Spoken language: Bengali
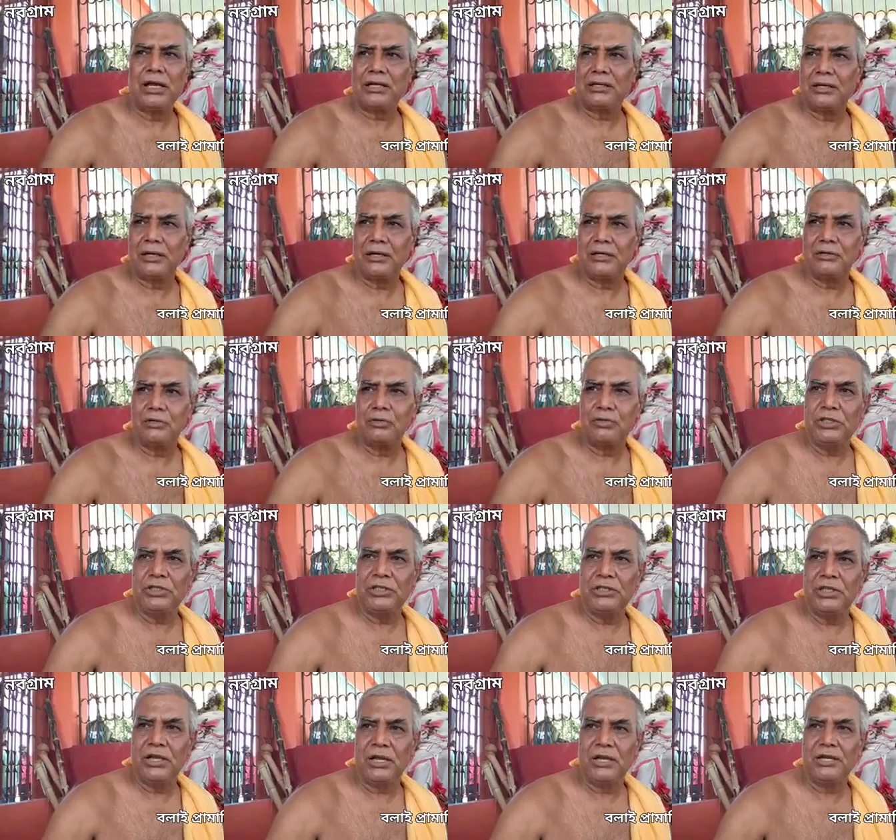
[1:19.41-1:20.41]
একটা
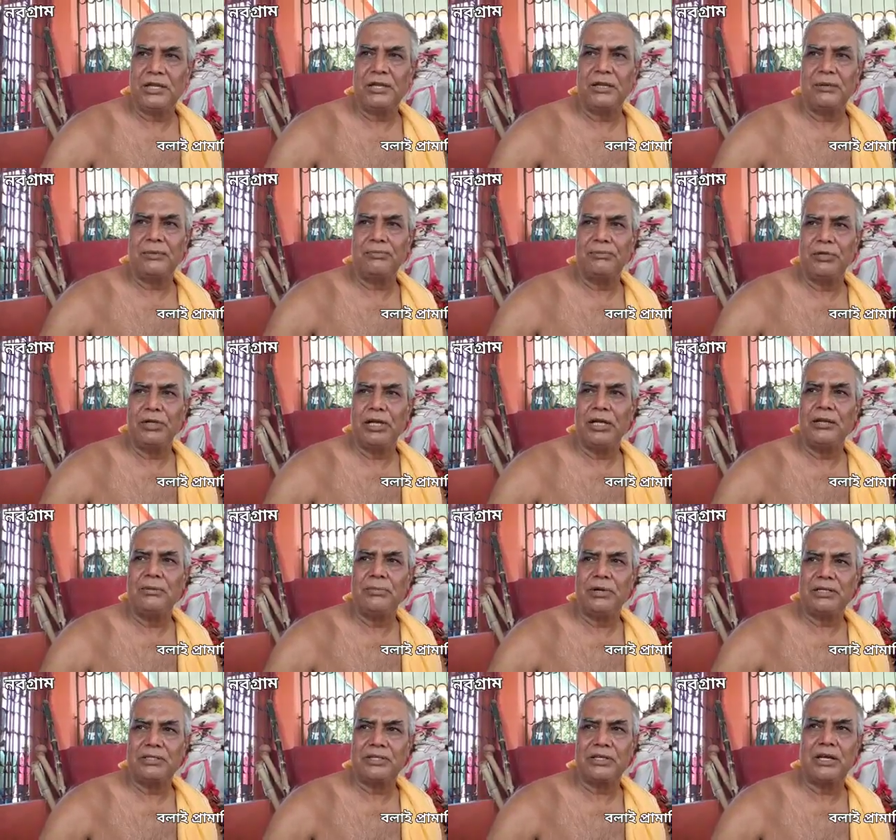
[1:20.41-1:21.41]
নদীর ধারে বিলের
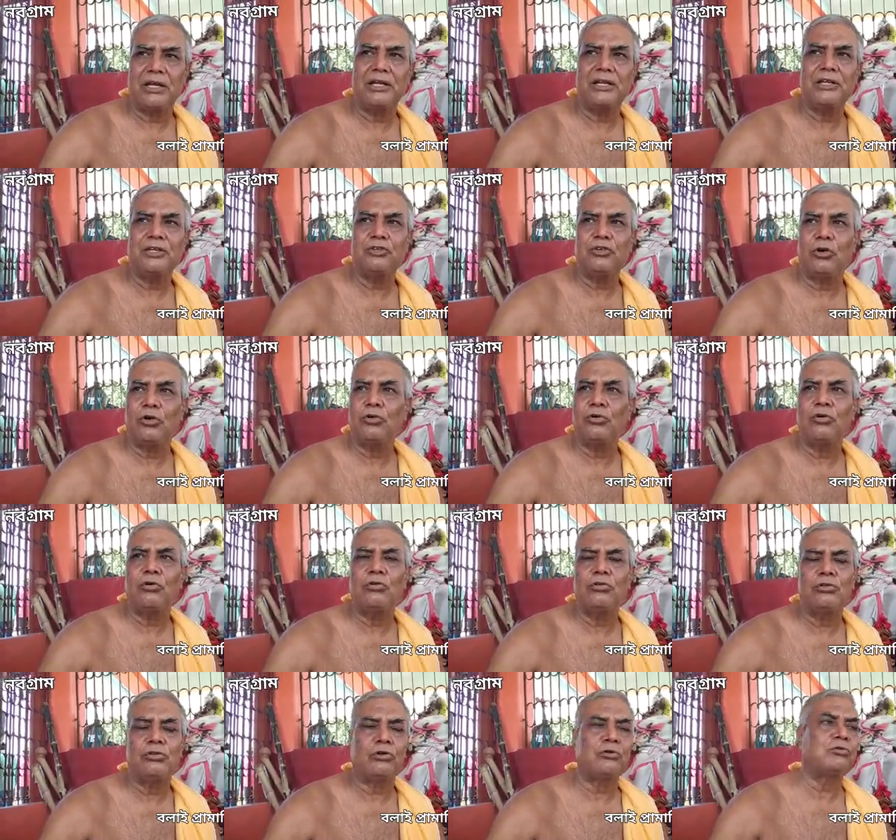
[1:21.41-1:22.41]
মাঝখানে
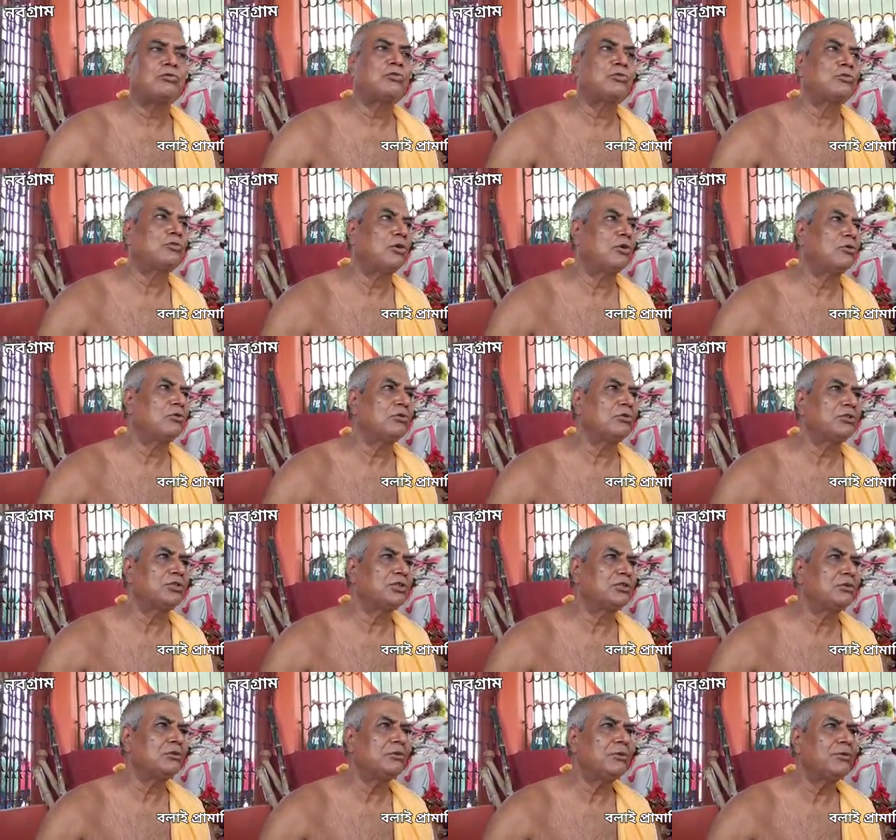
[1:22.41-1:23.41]
জঙ্গল তখন তো জঙ্গল
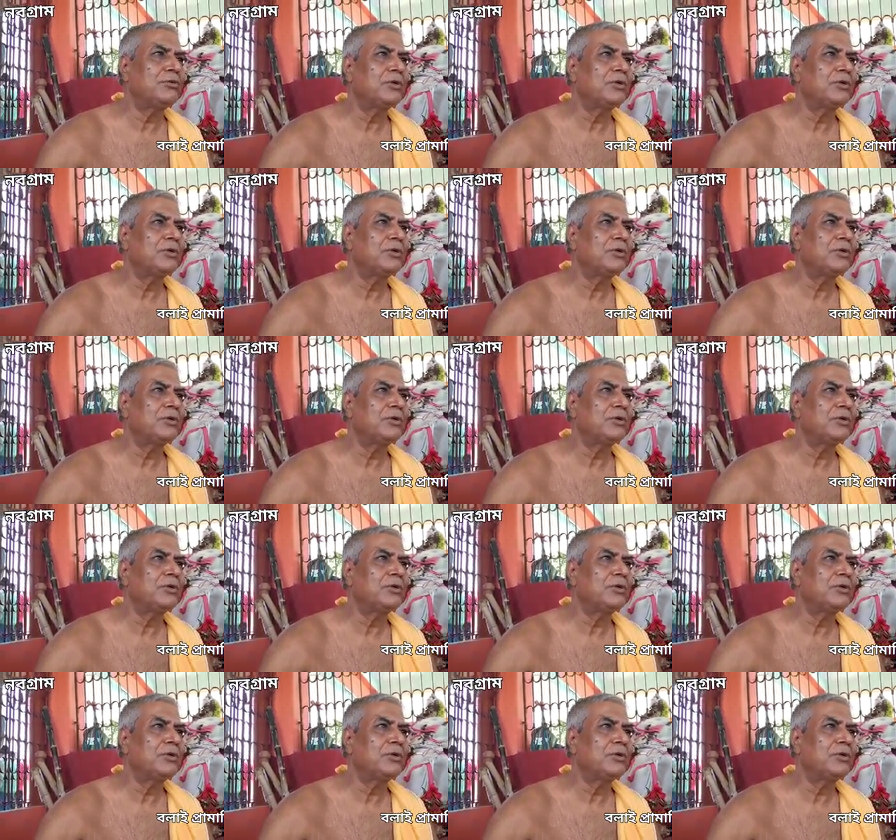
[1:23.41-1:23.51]
ছিল